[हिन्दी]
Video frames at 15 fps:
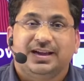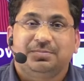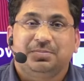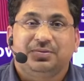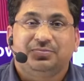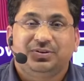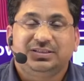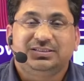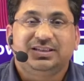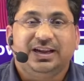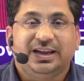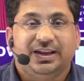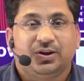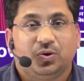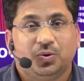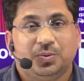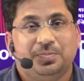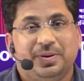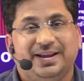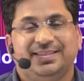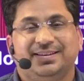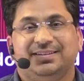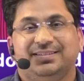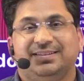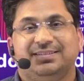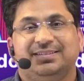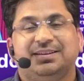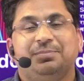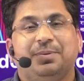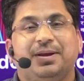एक बार फिर से एक और बेहतरीन
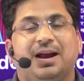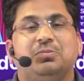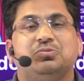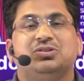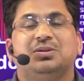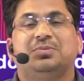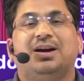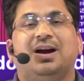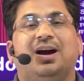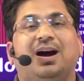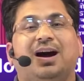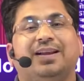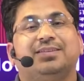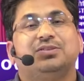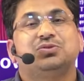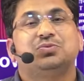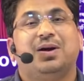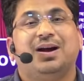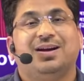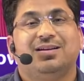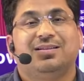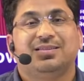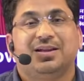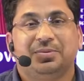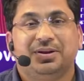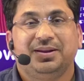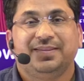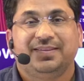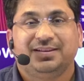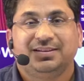सेशन में आप सबका हार्दिक स्वागत
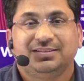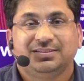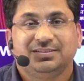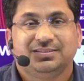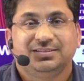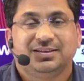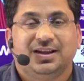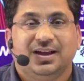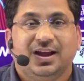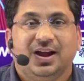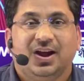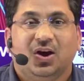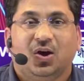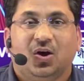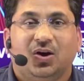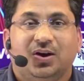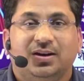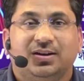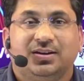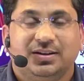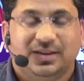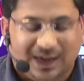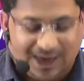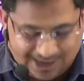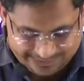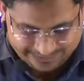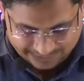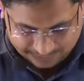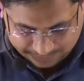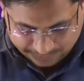अभिनंदन और
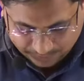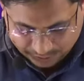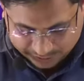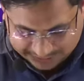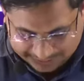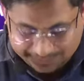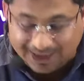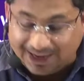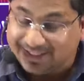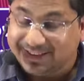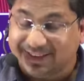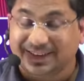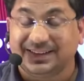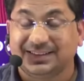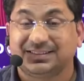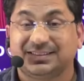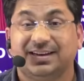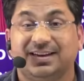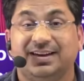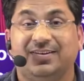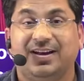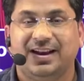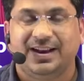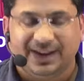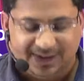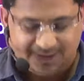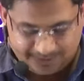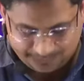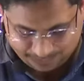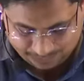आज एक बहुत ही बेहतरीन टेस्ट करने वाले
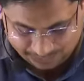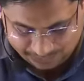हैं